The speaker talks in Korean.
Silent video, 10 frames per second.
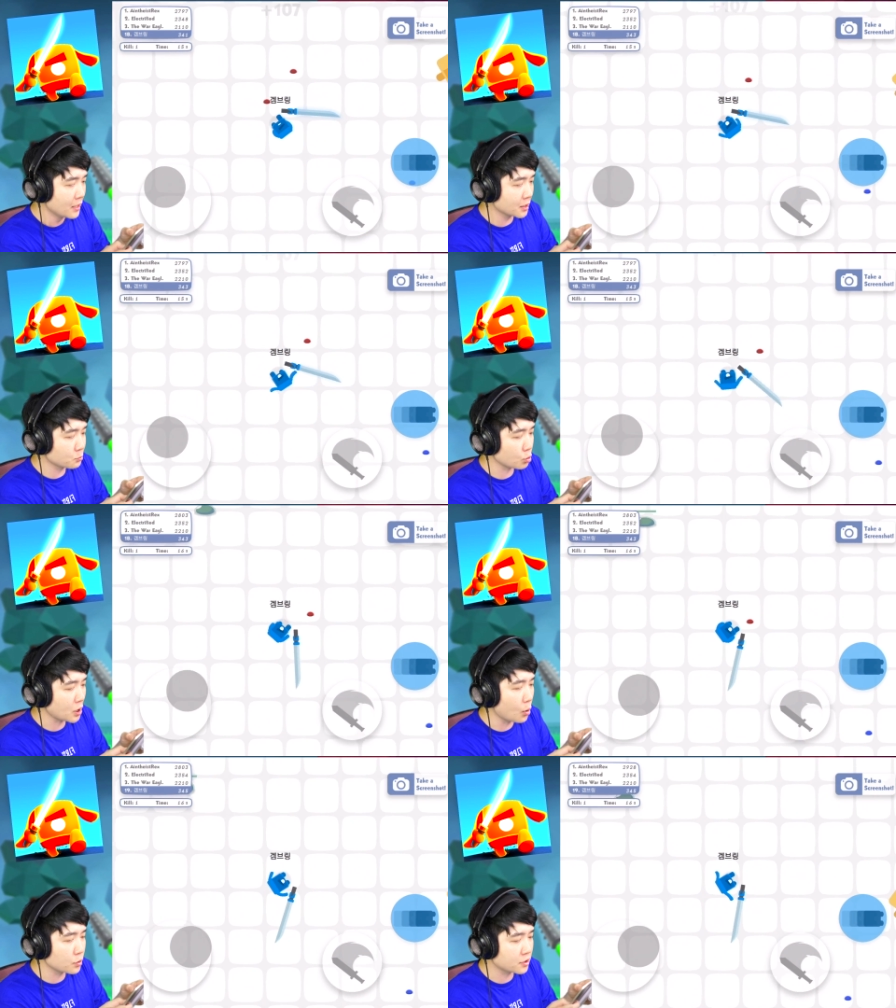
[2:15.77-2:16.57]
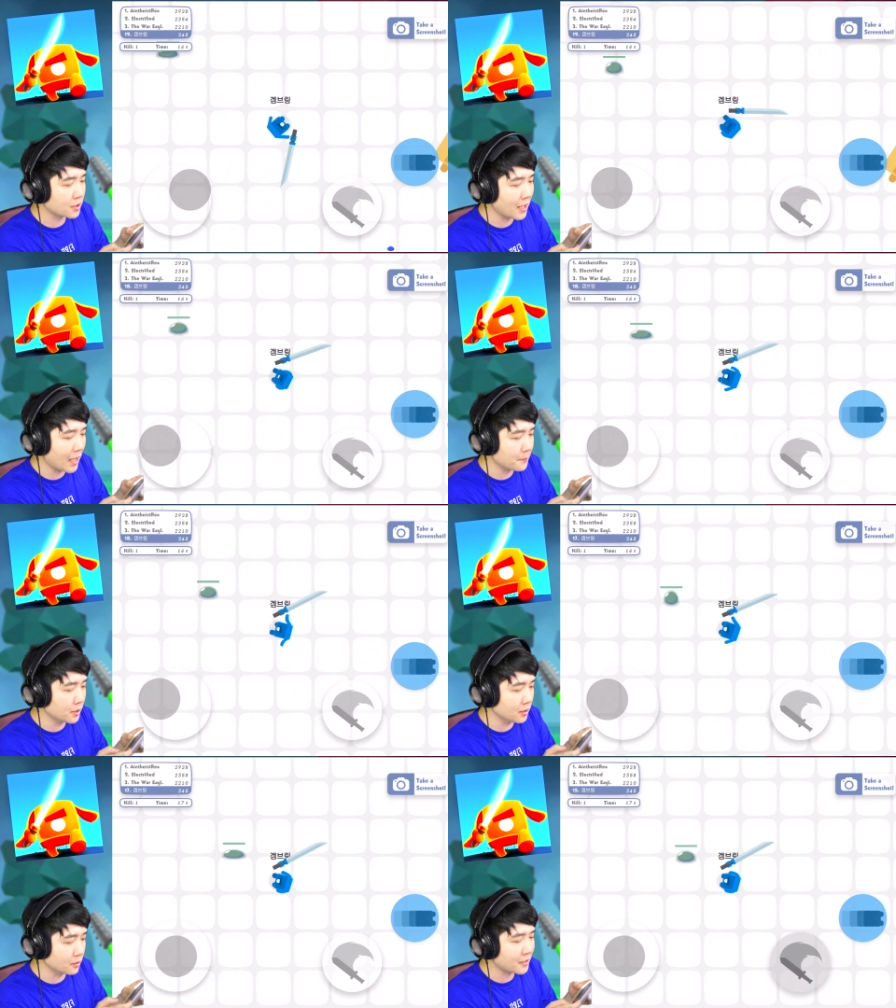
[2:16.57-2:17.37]
지금 쫓아오는
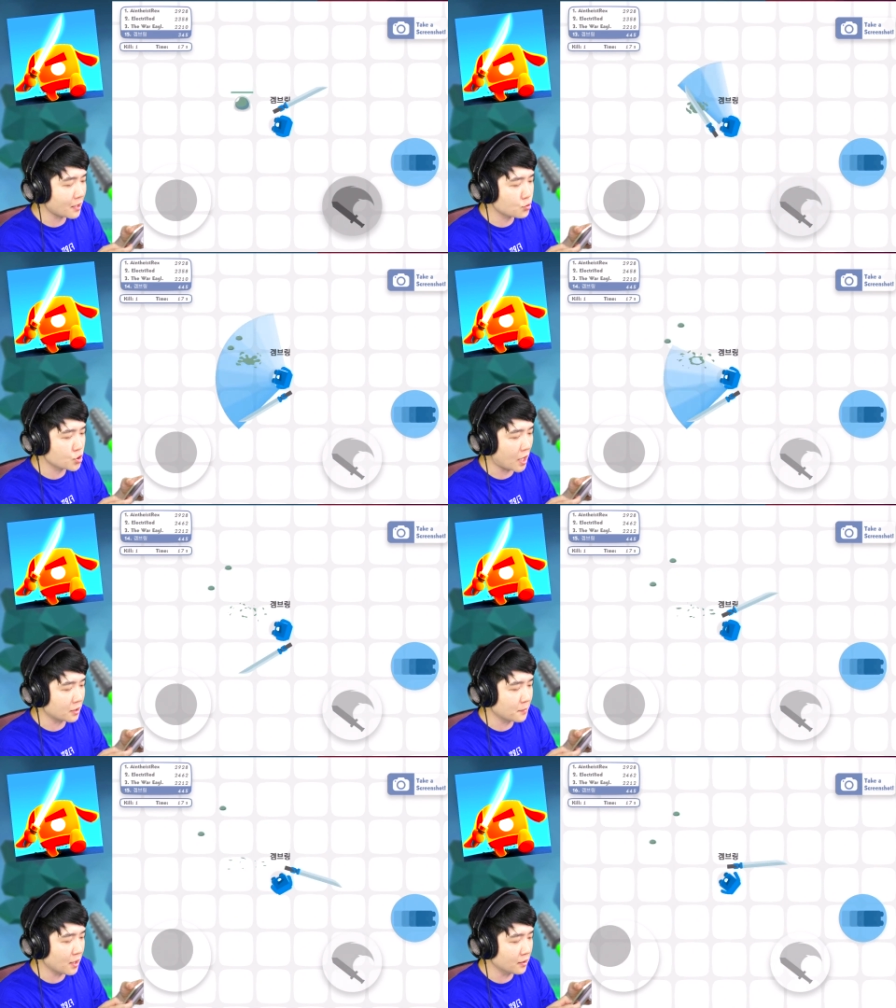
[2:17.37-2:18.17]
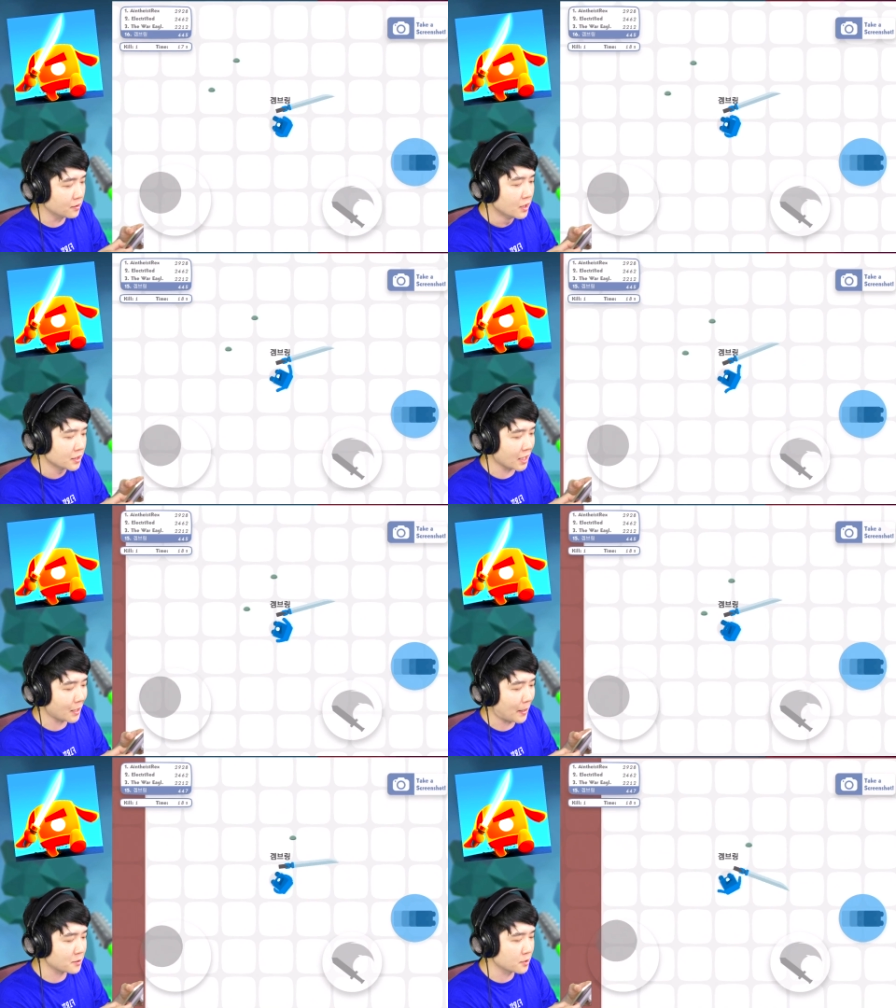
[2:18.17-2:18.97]
슬라임은 때려주지 않으면
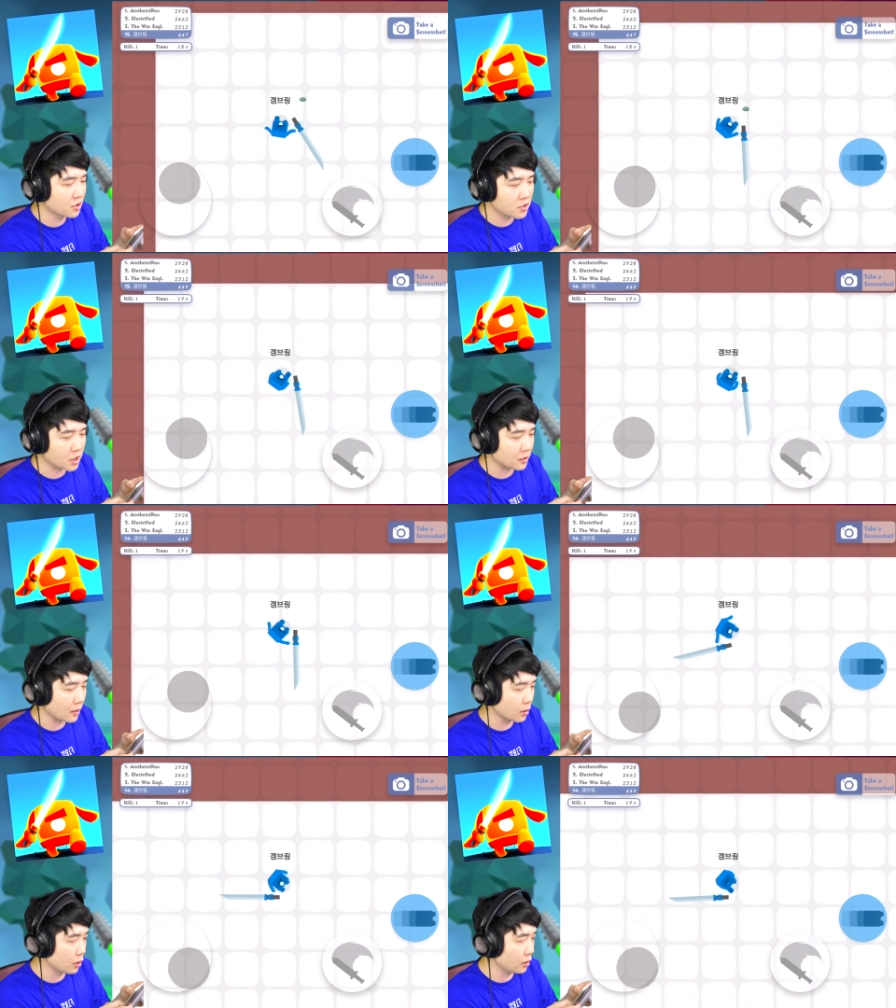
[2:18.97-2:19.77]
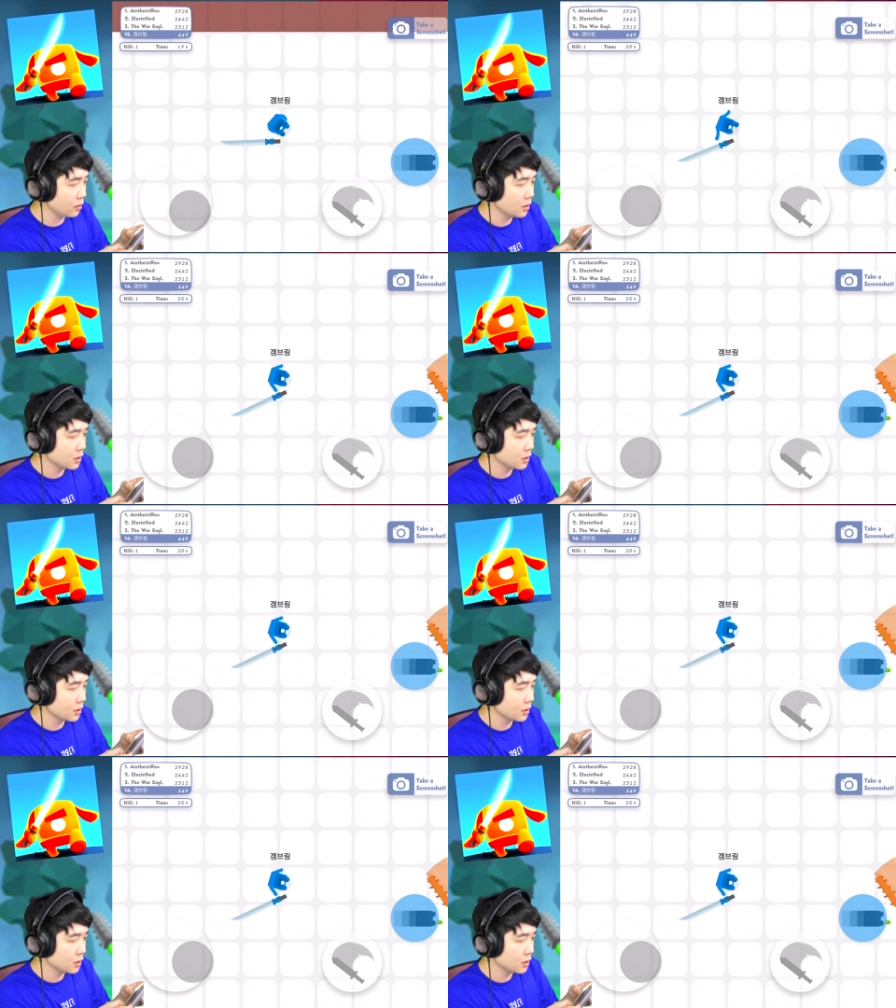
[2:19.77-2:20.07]
제가 맞으면 느려지게 돼요.